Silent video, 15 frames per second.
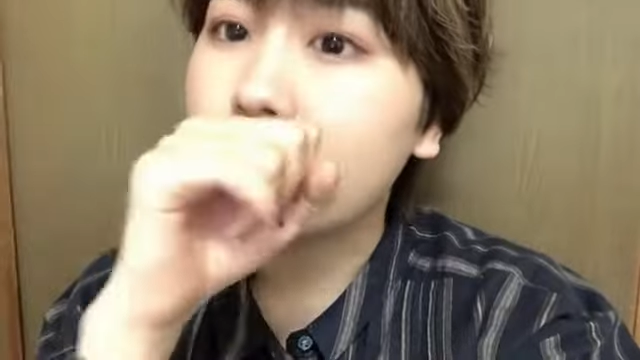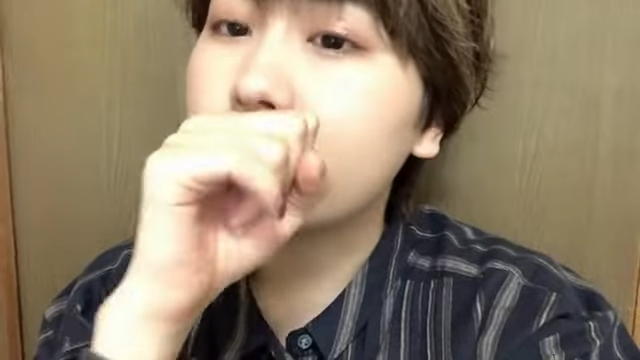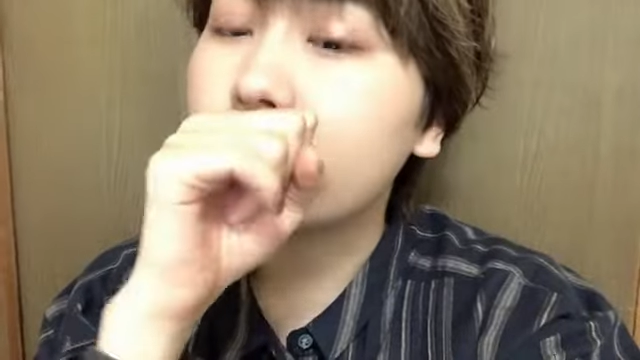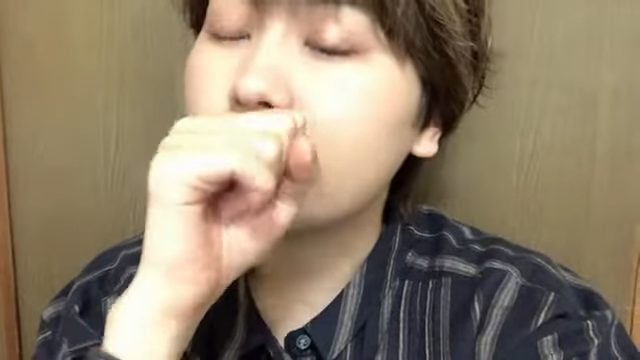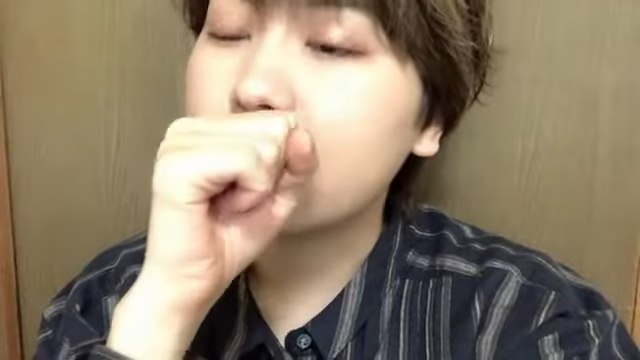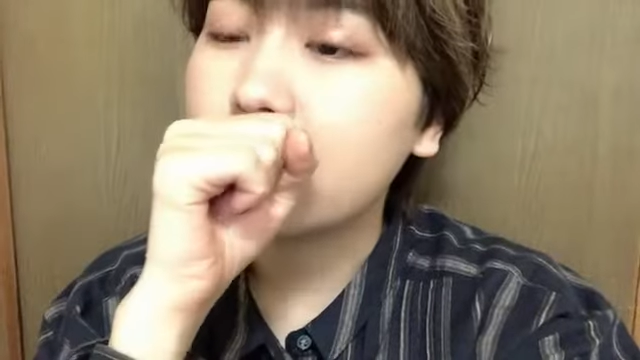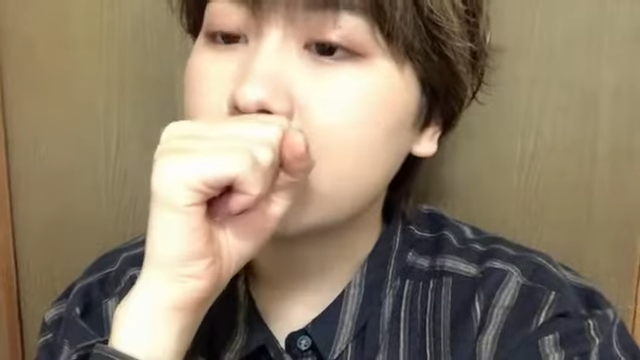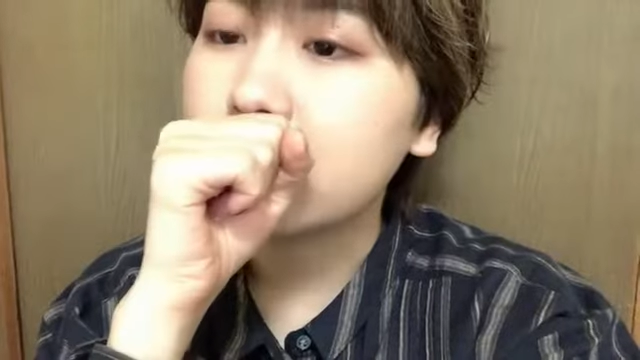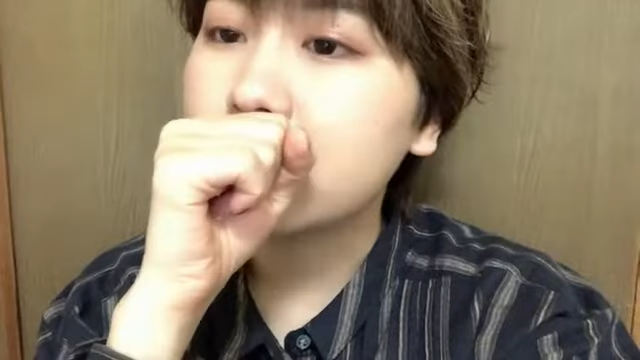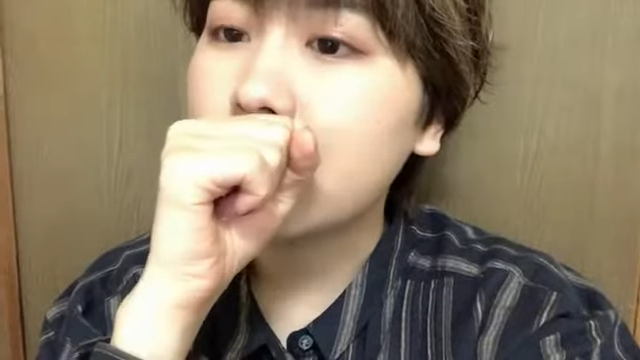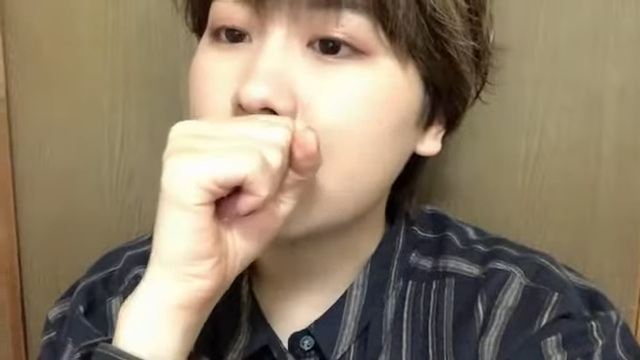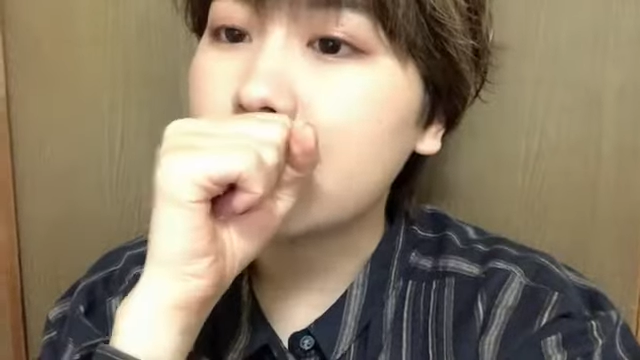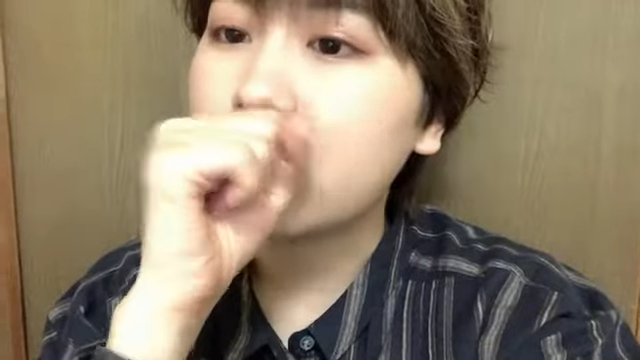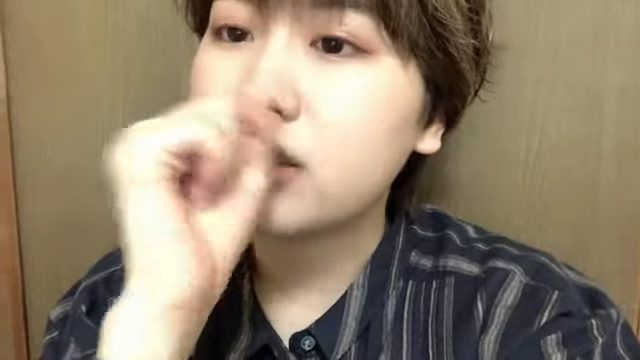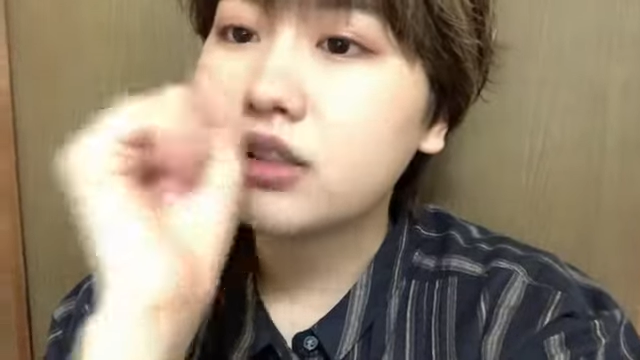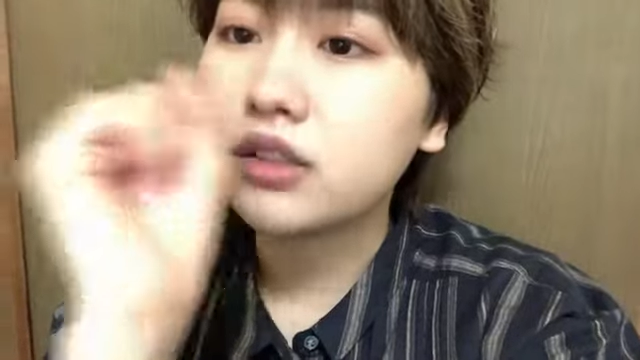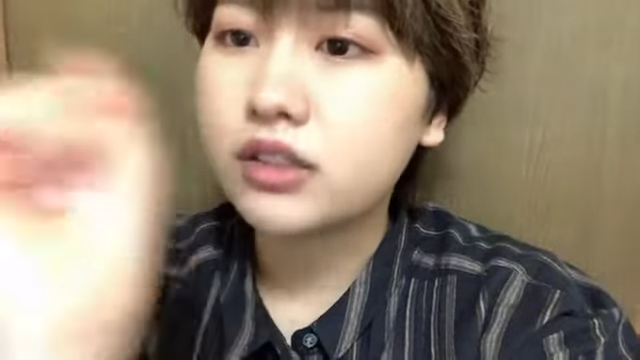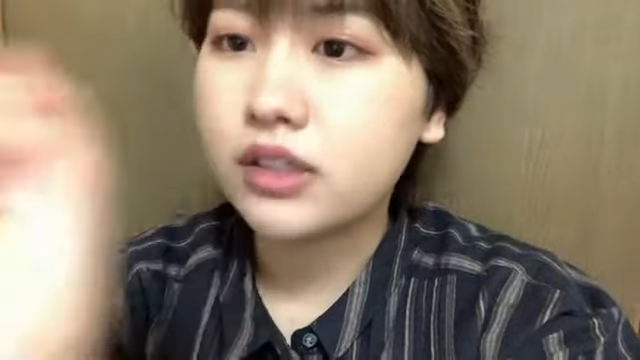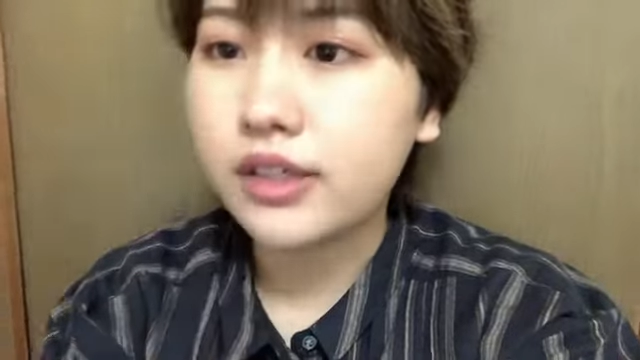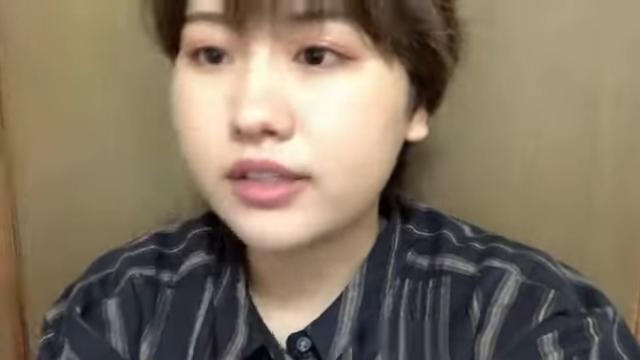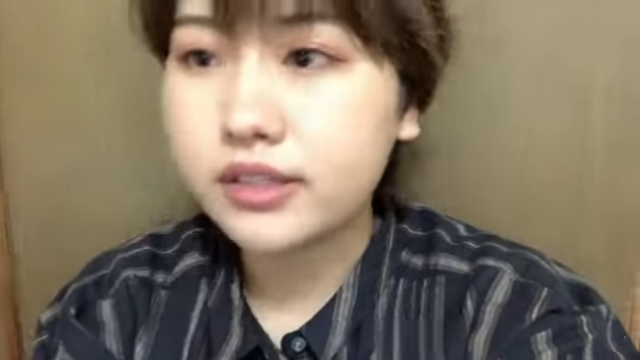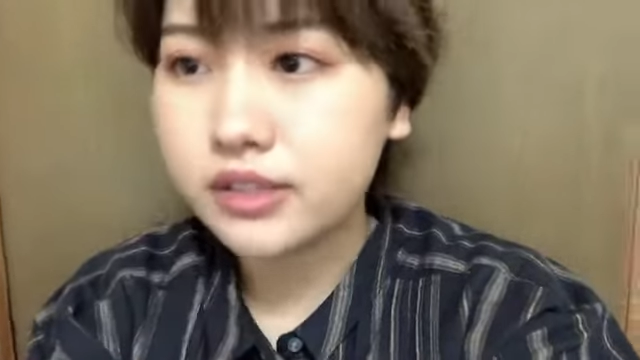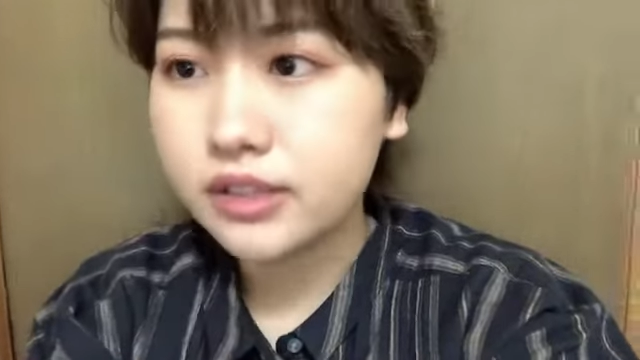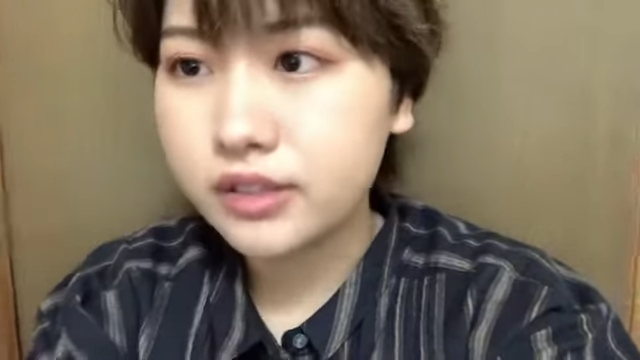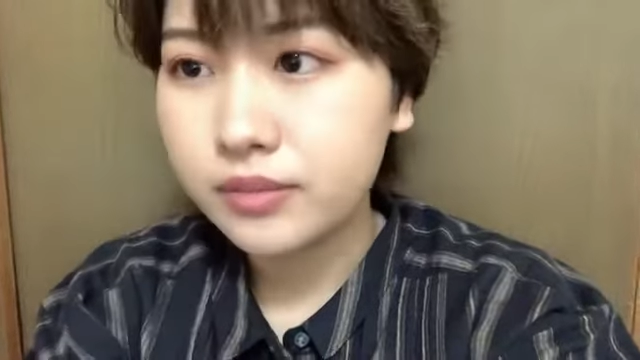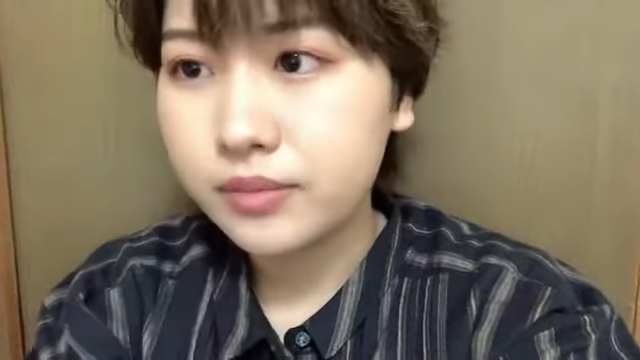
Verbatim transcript: あの素敵なステージに、